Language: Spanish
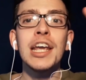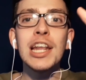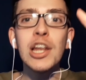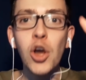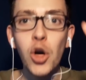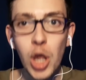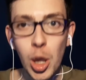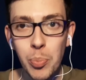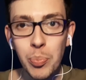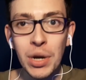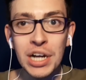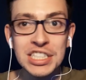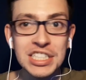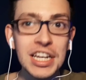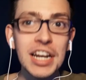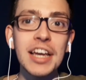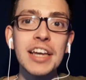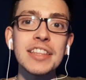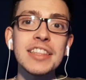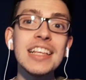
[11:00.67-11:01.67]
y lo
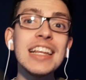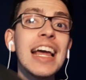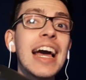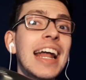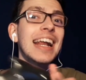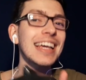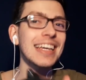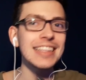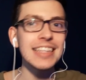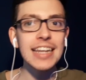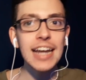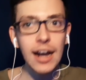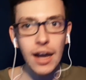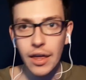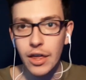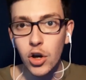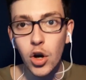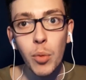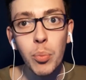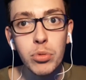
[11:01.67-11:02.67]
despacha Argentina. Argentina
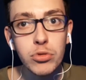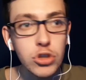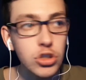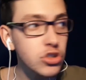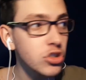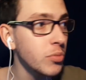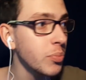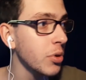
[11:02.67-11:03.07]
acá dejó puntos